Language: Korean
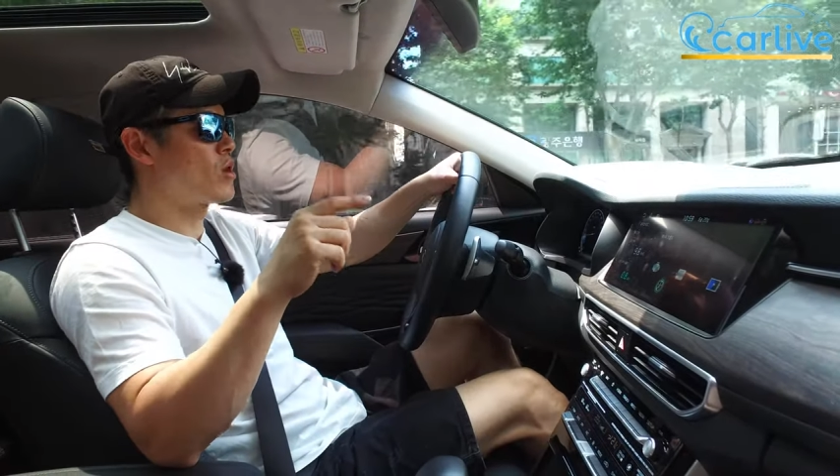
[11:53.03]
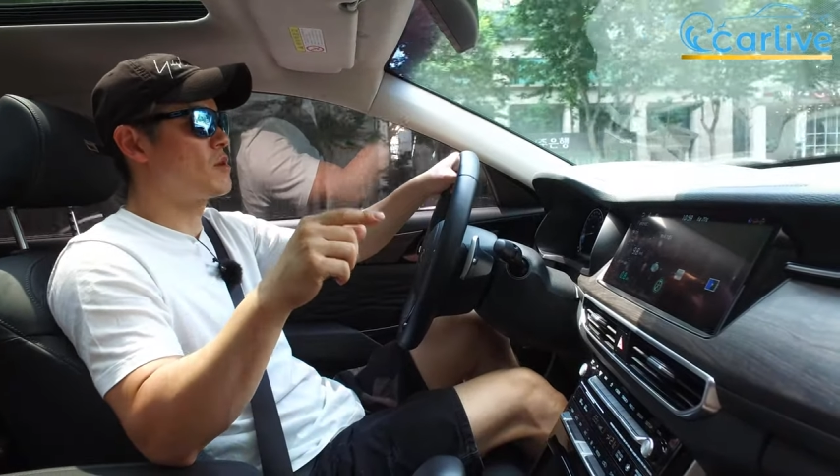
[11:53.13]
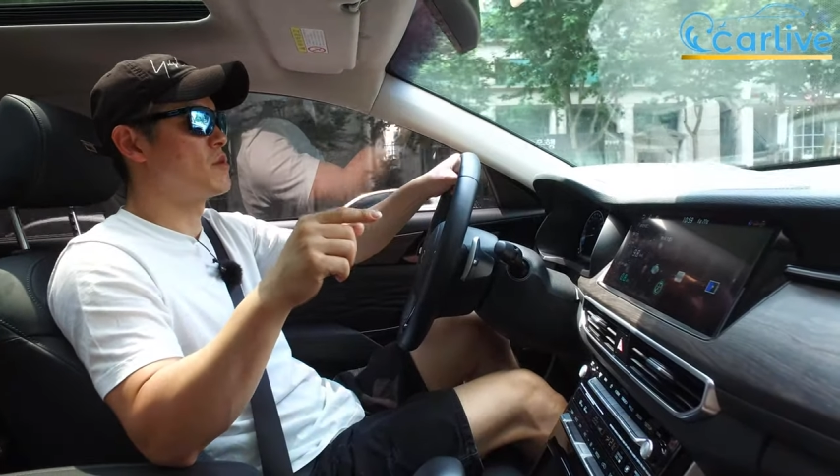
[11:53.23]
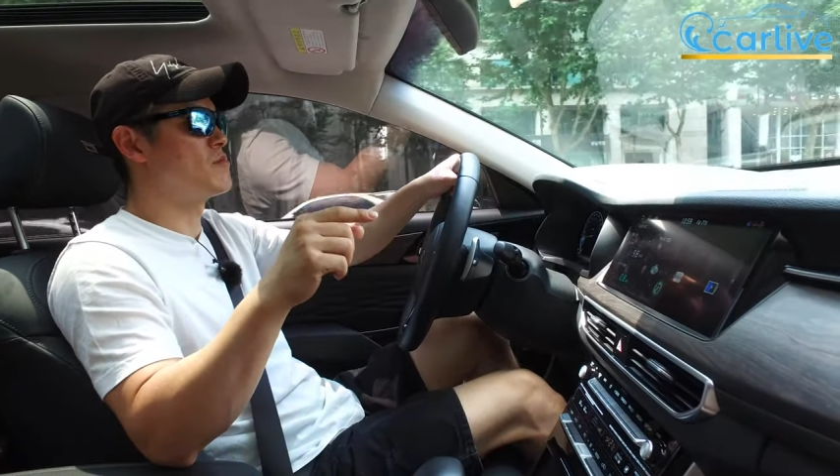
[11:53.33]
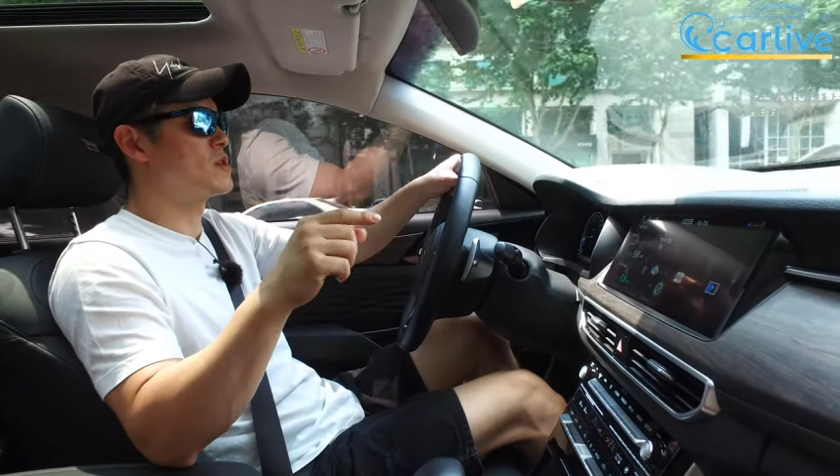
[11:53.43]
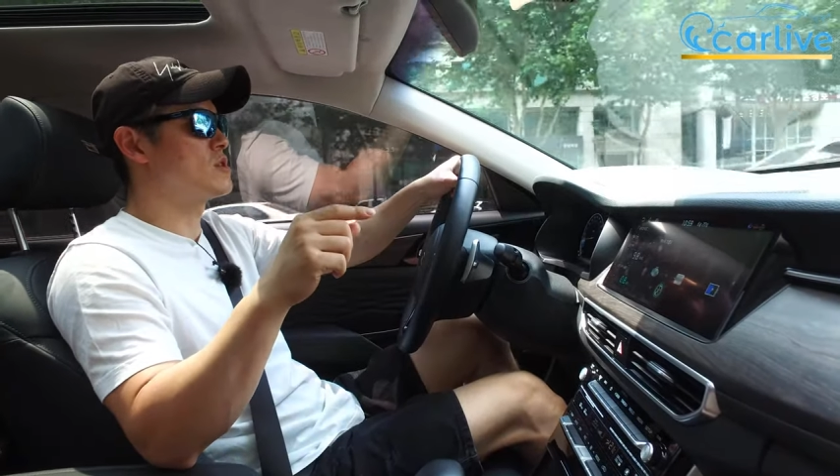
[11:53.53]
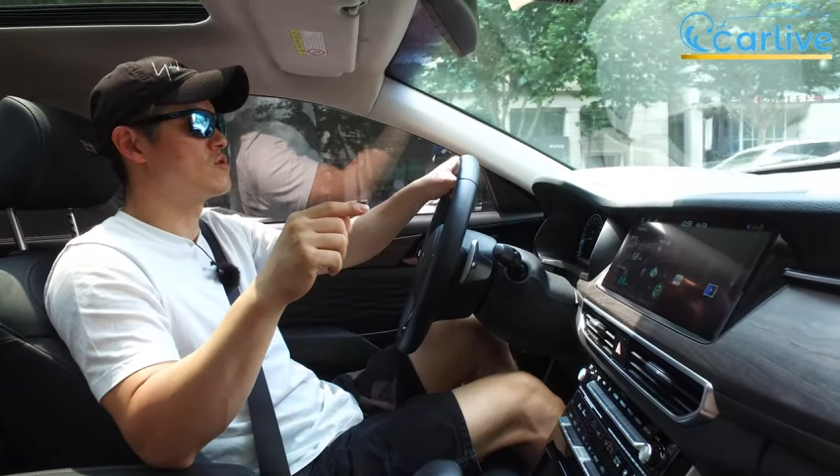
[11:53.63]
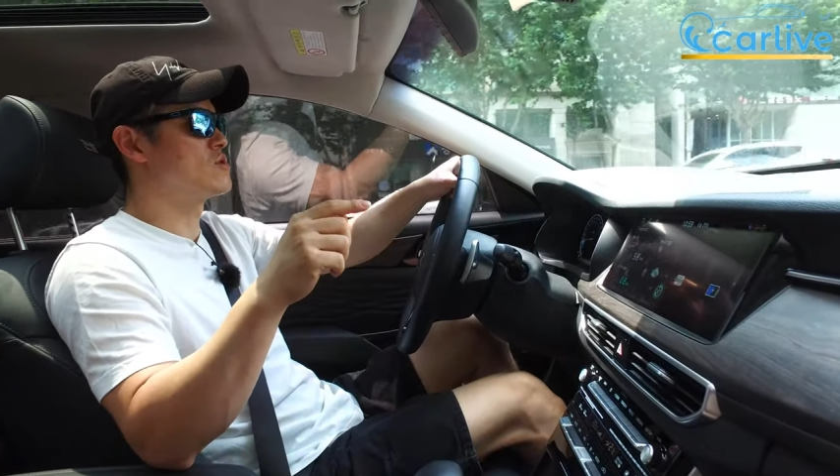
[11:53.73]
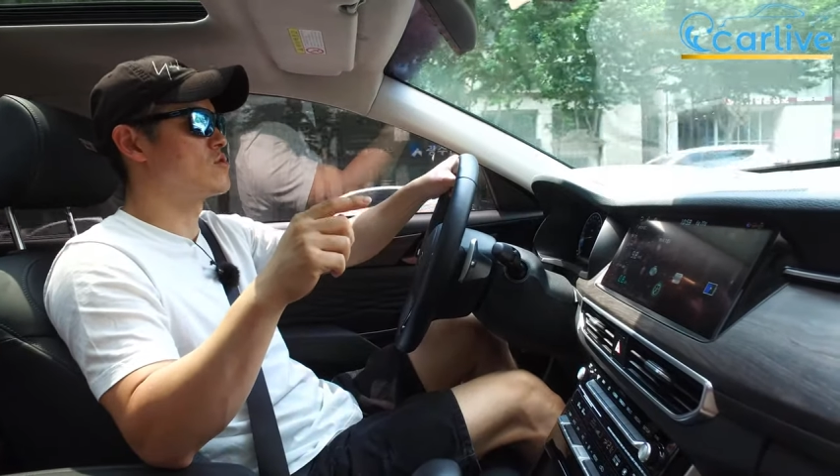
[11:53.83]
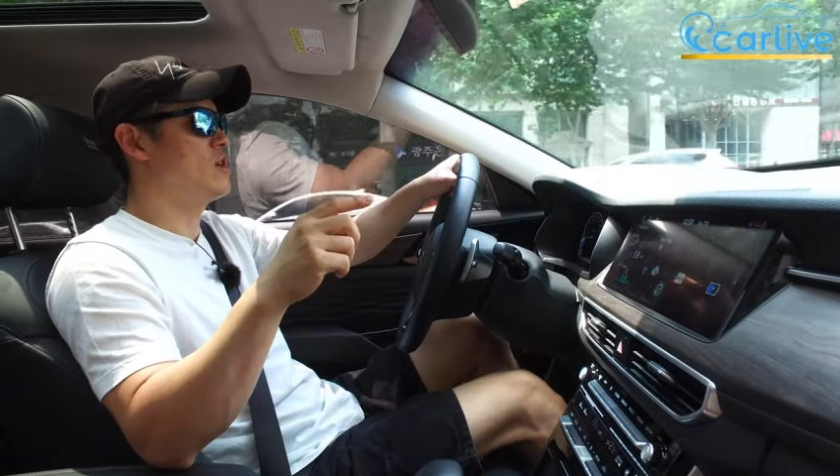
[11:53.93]
복합 연비
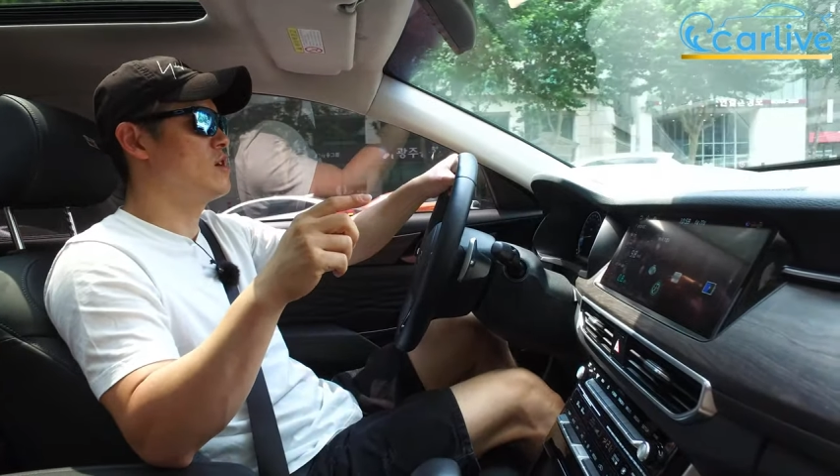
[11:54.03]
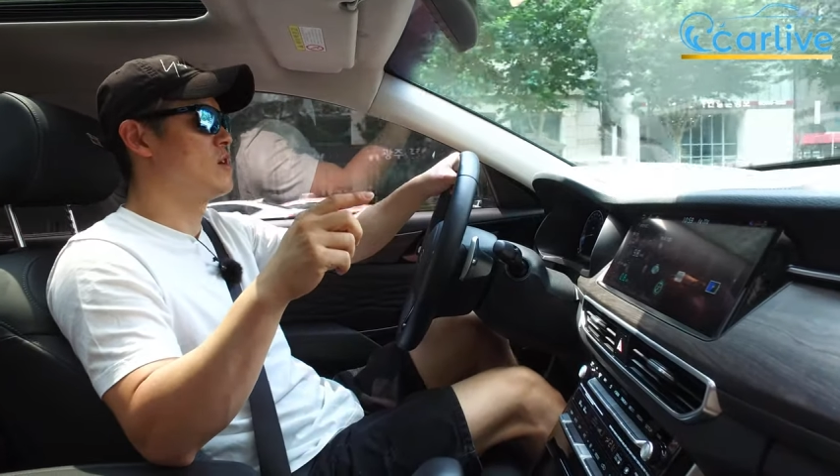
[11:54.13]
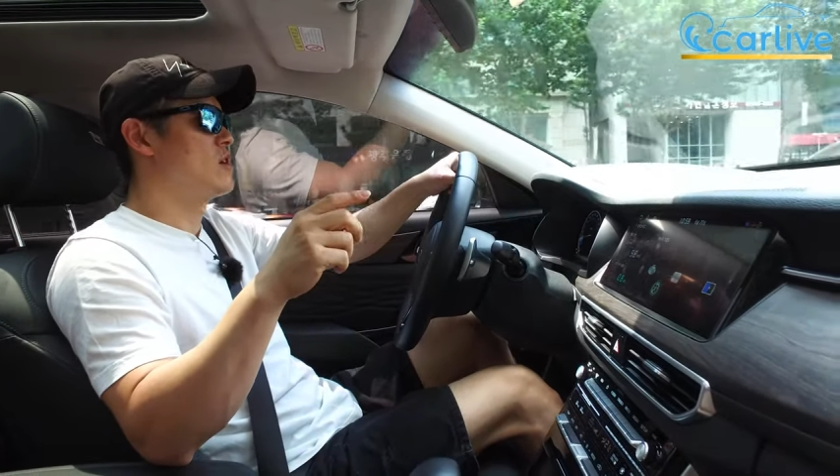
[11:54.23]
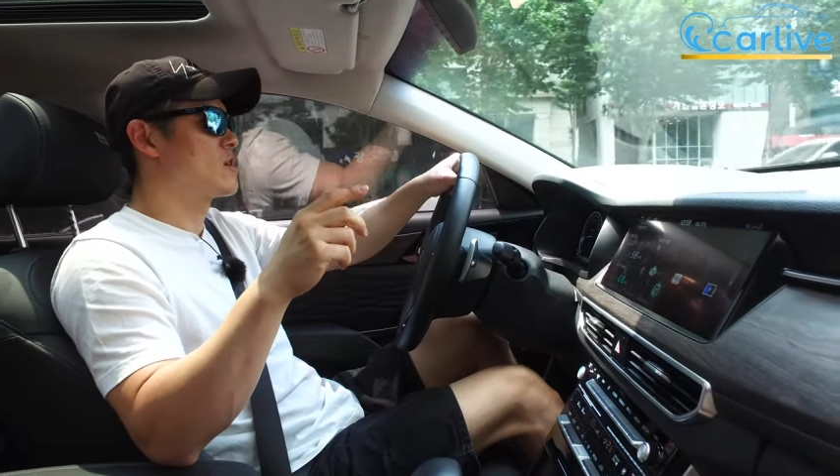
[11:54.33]
기준이고요.